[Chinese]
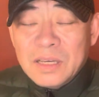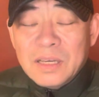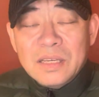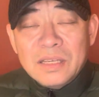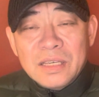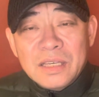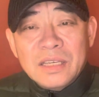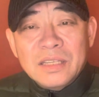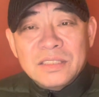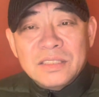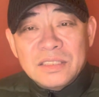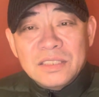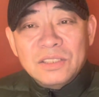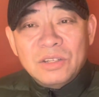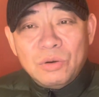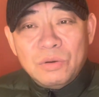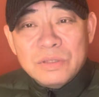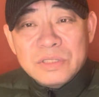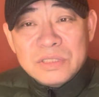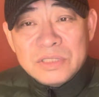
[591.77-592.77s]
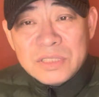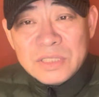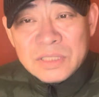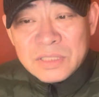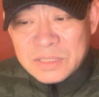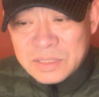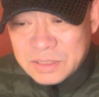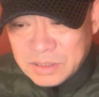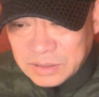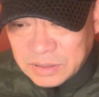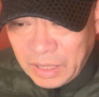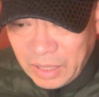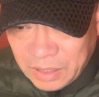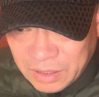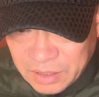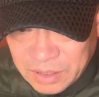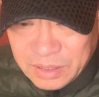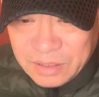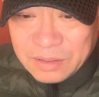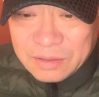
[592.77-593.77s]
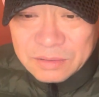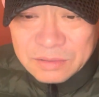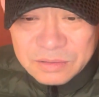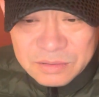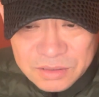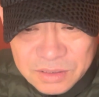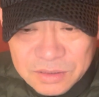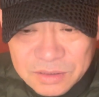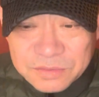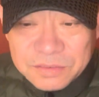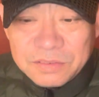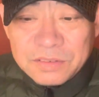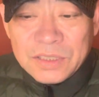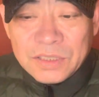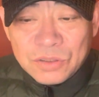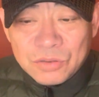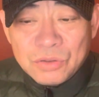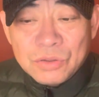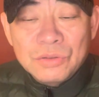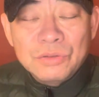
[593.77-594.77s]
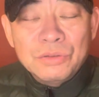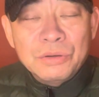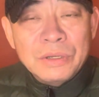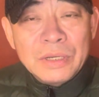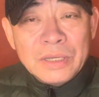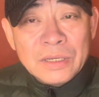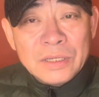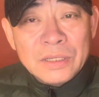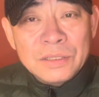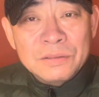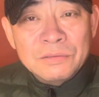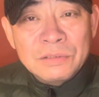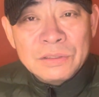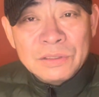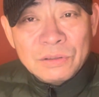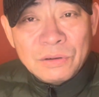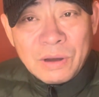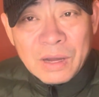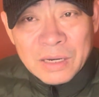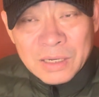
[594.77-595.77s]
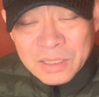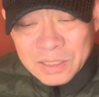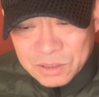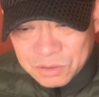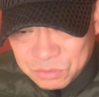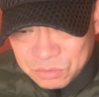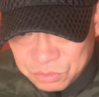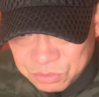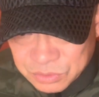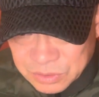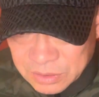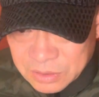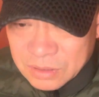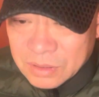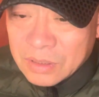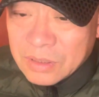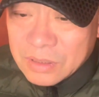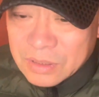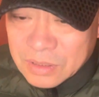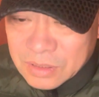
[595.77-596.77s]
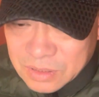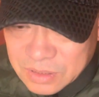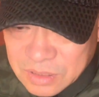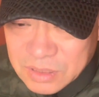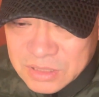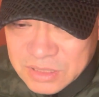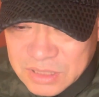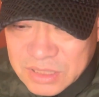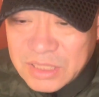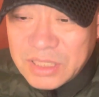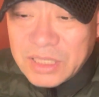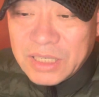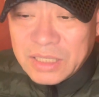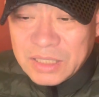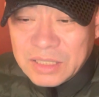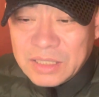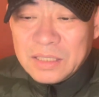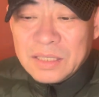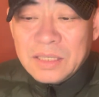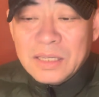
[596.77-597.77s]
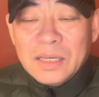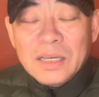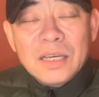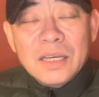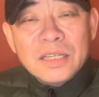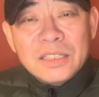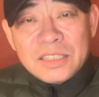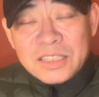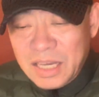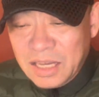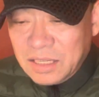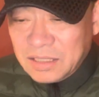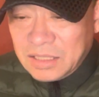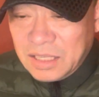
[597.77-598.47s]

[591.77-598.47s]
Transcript: 已经混进党里、政府里、军队里和文化领域的各界里，相